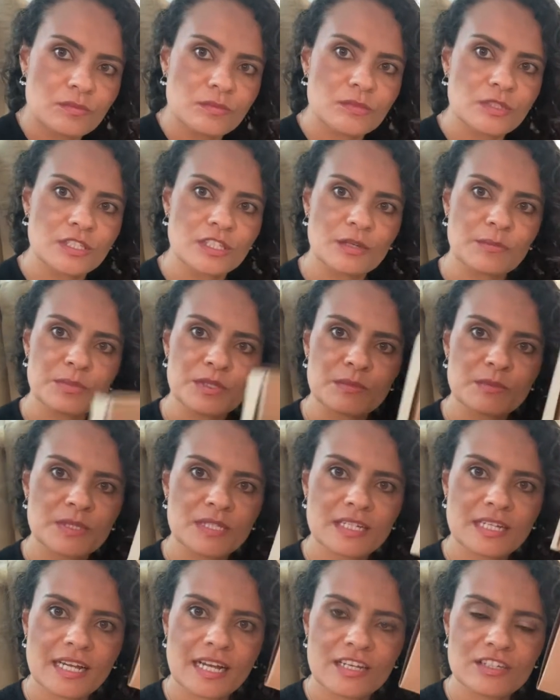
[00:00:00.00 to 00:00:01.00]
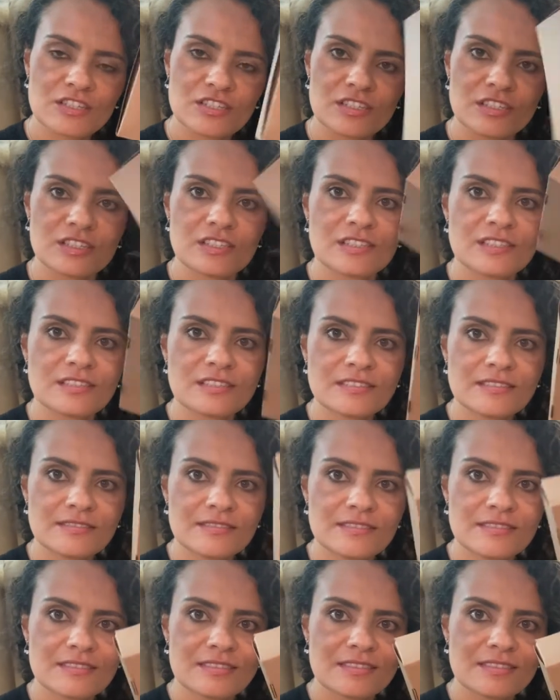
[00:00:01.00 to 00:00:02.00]
E a primeira caixinha,
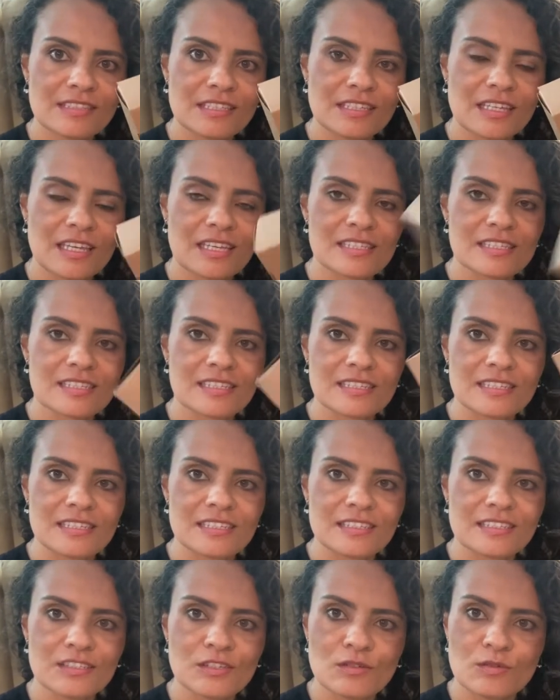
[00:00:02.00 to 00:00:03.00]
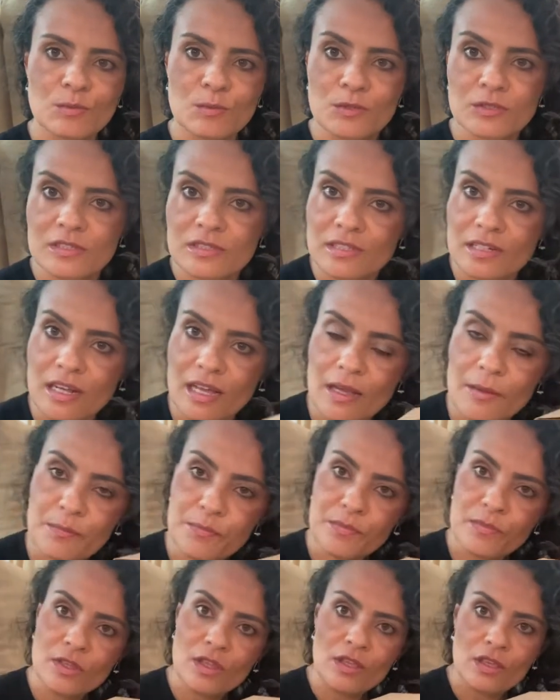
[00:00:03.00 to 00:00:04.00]
essa aqui que eu vou mostrar,
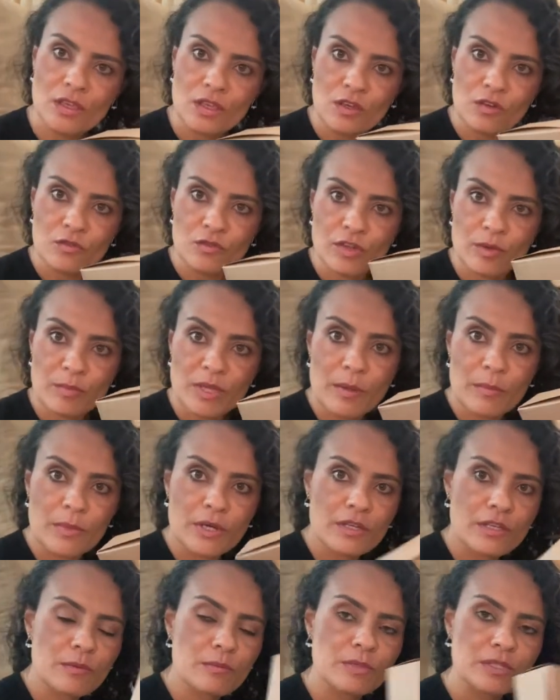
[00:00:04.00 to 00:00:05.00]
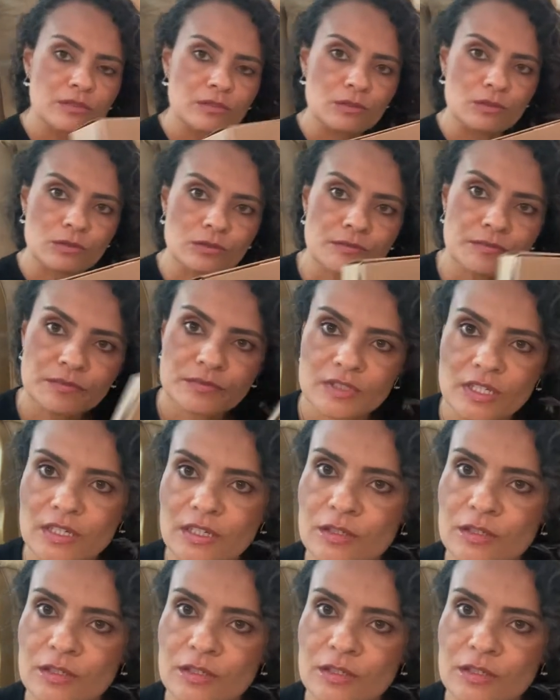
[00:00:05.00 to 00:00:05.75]
foi a minha mãe que mandou. Né?